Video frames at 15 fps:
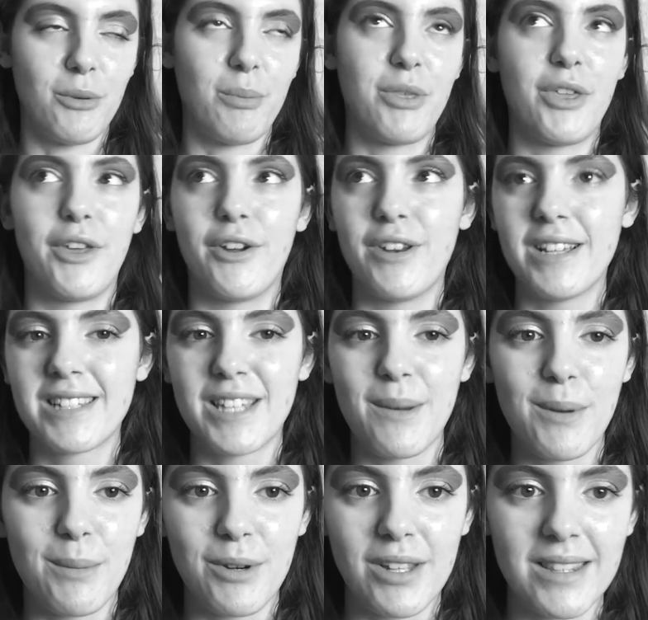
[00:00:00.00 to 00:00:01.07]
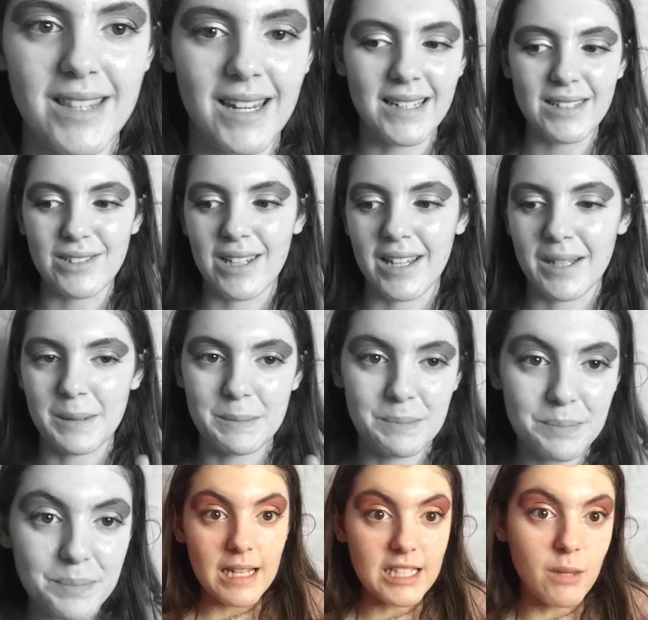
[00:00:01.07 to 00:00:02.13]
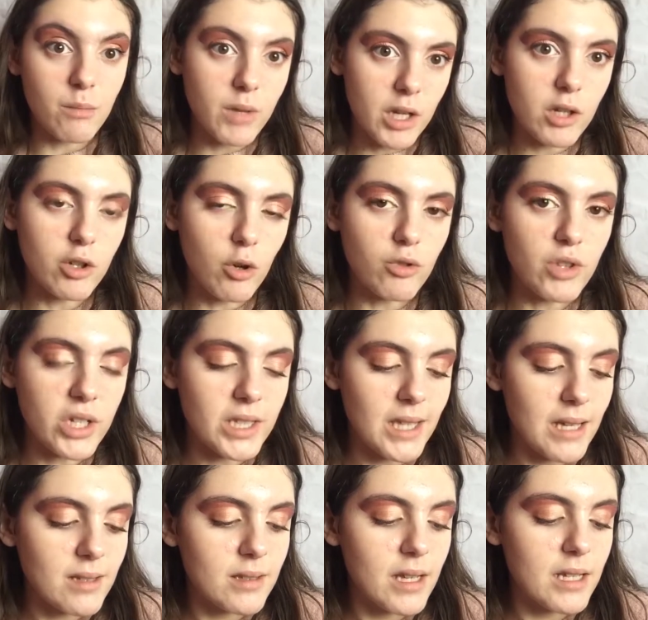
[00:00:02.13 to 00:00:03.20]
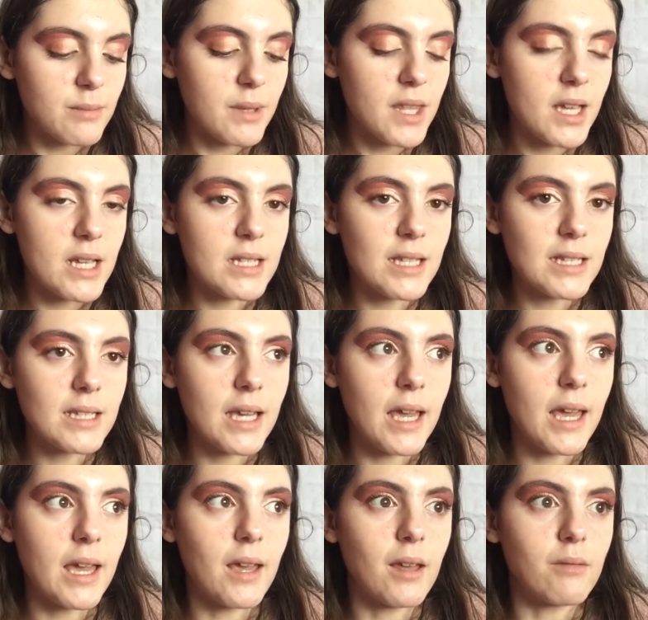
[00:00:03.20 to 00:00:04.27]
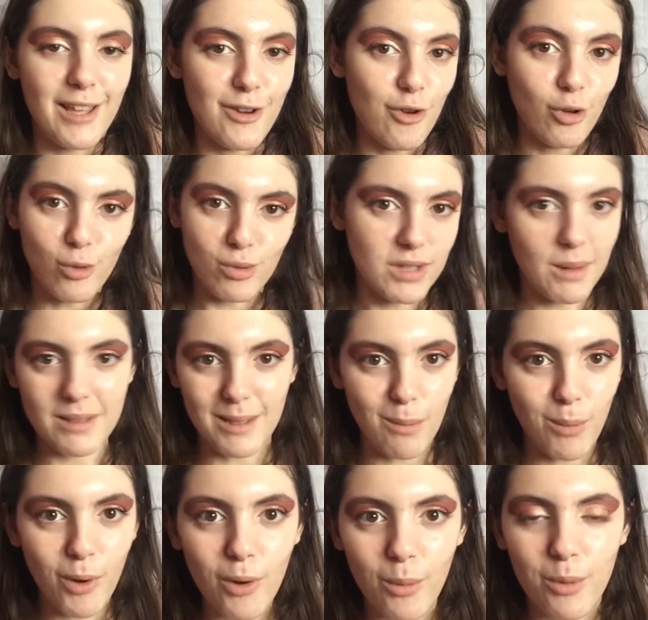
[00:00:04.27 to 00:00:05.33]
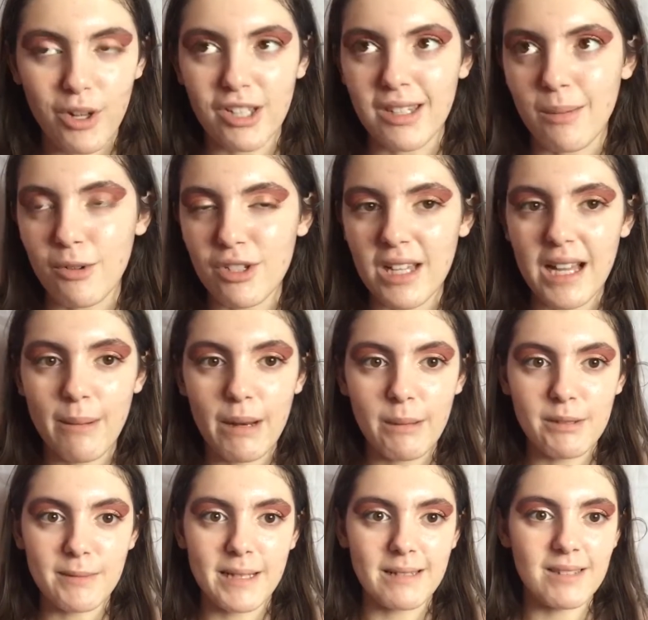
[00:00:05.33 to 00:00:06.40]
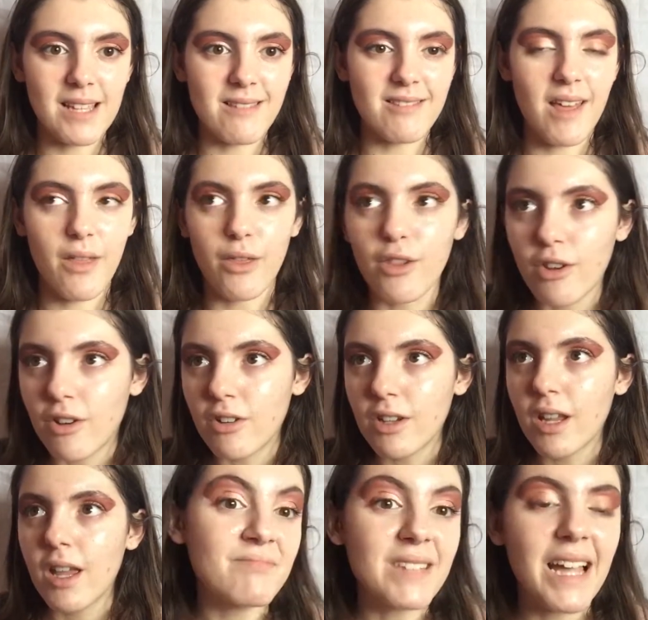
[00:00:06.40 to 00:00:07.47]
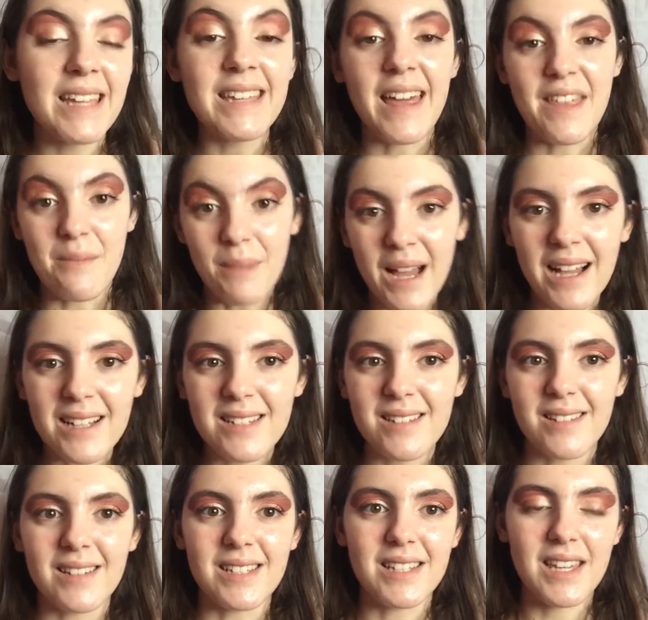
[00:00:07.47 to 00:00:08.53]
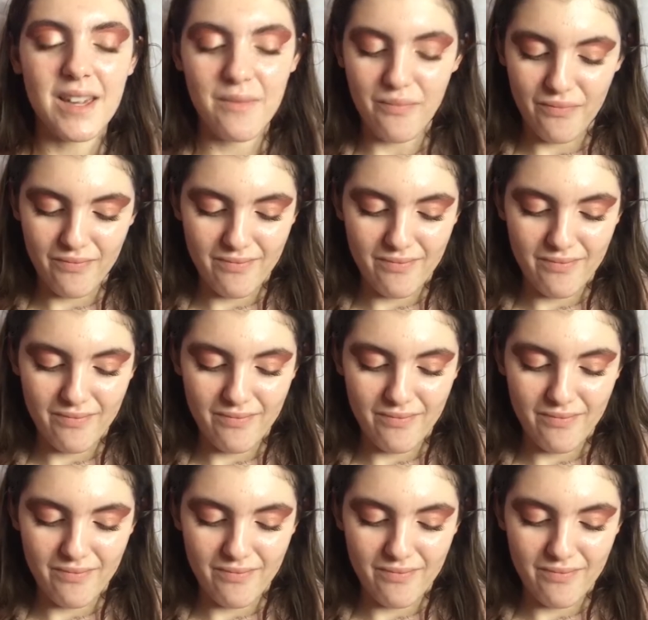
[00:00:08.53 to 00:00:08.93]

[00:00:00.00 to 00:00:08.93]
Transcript: opciones que veo por internet, o sea que... Las que me contestasteis me dijisteis que no os gustaba tampoco, porque también os dejaba la misma sensación. Y además, es que